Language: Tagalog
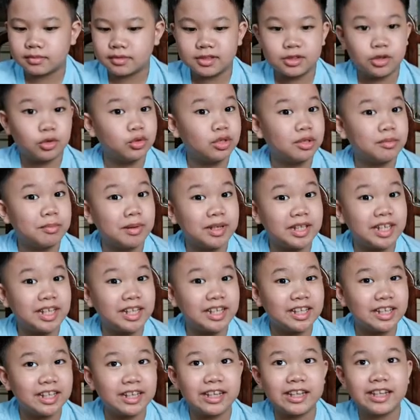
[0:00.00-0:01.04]
Loading pa
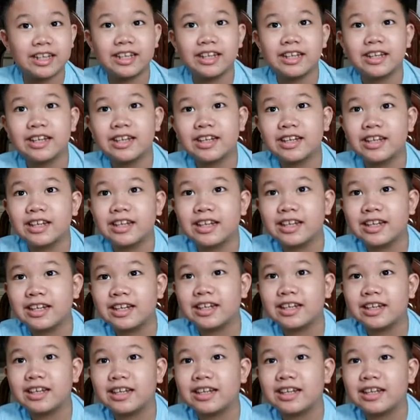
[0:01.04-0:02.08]
din.
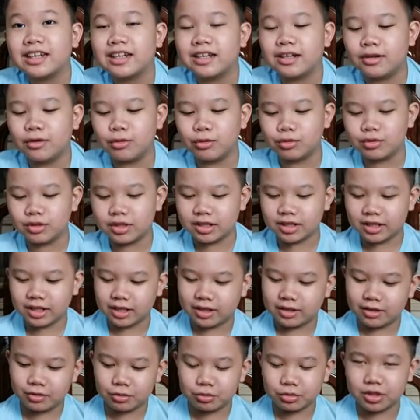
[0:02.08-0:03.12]
Loading eh.
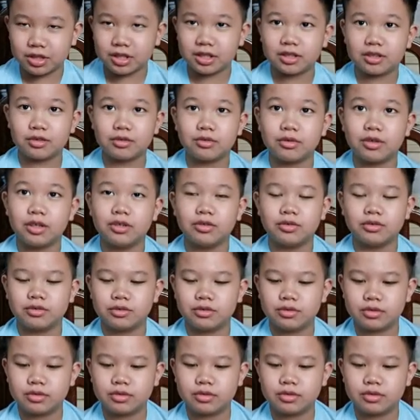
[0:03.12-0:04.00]
Loading yung ano.